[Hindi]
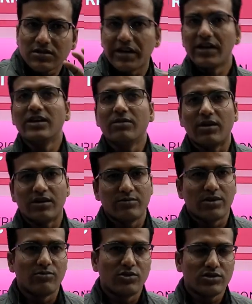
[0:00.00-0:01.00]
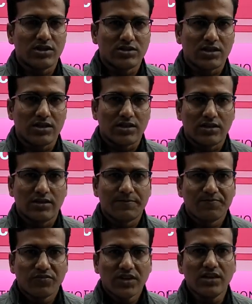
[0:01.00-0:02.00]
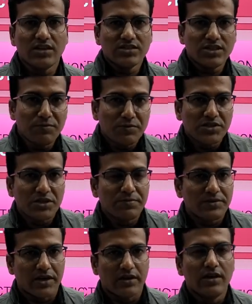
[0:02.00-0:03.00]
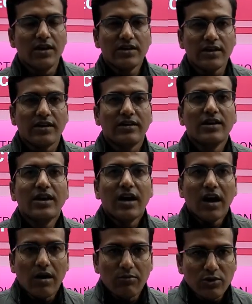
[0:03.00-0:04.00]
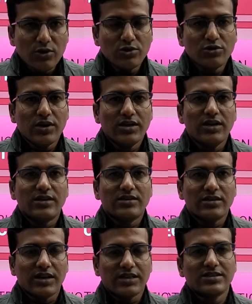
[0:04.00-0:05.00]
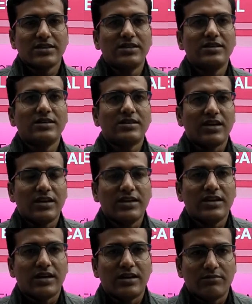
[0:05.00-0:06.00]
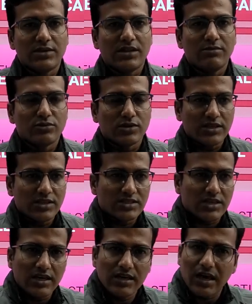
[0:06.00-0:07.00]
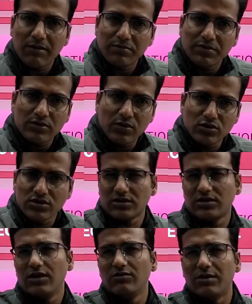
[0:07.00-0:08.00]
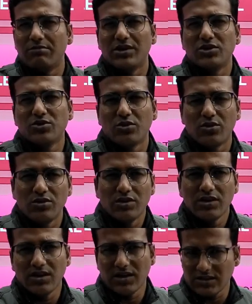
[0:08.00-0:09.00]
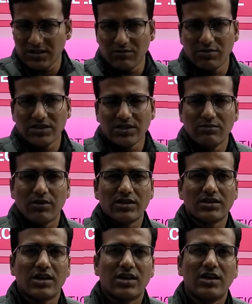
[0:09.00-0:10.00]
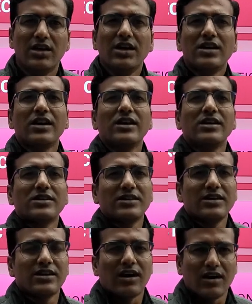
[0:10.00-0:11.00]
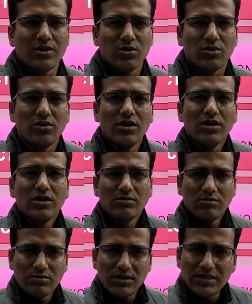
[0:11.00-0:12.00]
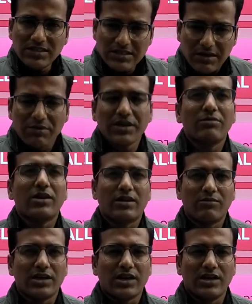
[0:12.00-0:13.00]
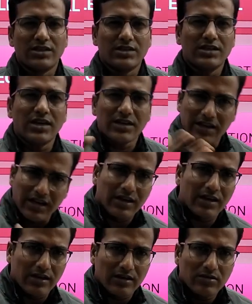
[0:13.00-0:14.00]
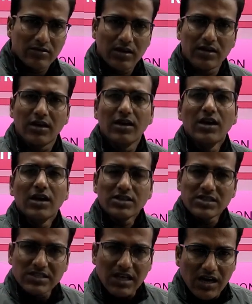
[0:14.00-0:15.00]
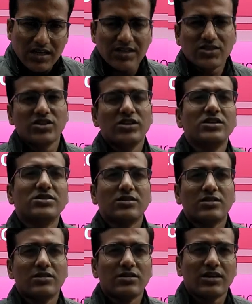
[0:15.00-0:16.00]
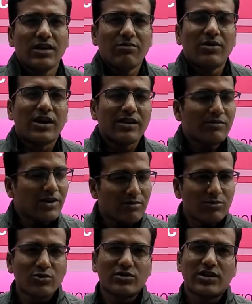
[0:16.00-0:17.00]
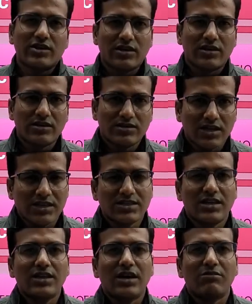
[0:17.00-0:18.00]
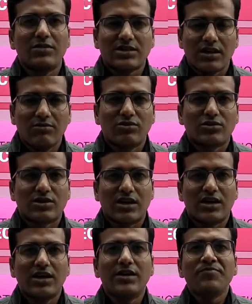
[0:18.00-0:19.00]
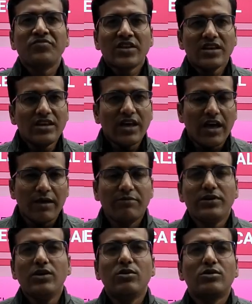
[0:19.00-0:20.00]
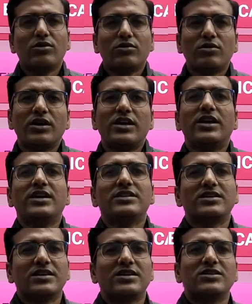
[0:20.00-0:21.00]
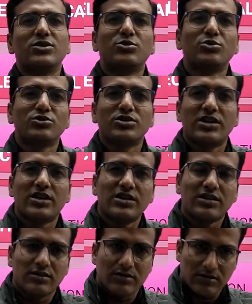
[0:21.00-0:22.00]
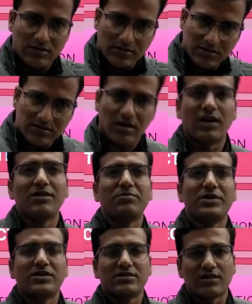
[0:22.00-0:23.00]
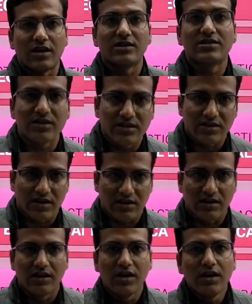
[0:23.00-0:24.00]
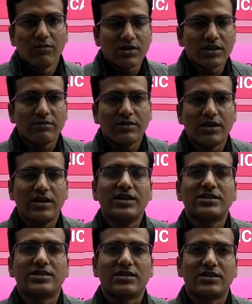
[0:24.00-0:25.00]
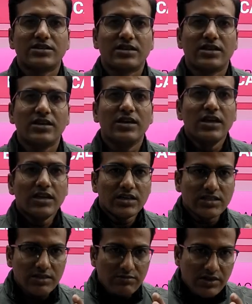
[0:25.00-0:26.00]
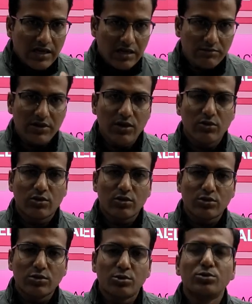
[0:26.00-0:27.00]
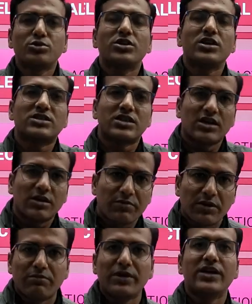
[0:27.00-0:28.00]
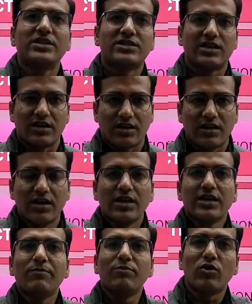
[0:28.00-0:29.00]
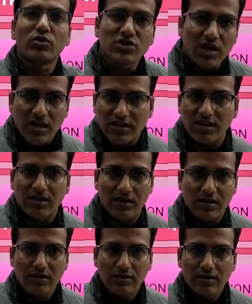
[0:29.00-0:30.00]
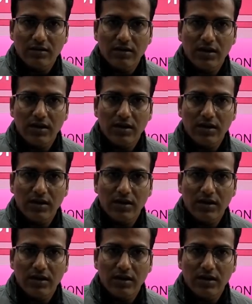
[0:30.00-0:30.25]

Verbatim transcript: ट्रेन के बारे में हम लोग चर्चा करेंगे है ना सिर्फ सिर्फ ट्रेन नहीं हम लोग जो है ना ट्रैक्शन कहने का मतलब होता है कि चाहे आप हो सकता है वह बस हो इलेक्ट्रिक बस की बात कर लें या इलेक्ट्रिक कार हो इन सब के बारे में कह लीजिए या ट्रेन है है ना सारा चीज के बारे में हम लोग देखेंगे ट्रैक्शन का मतलब होता है कि हैवी लोड को एक जगह से दूसरे स्थान पे स्थानांतरित करना मतलब एक जगह से किसी भी हैवी लोड को दूसरे जगह पे भेज देना या पहुंचा देना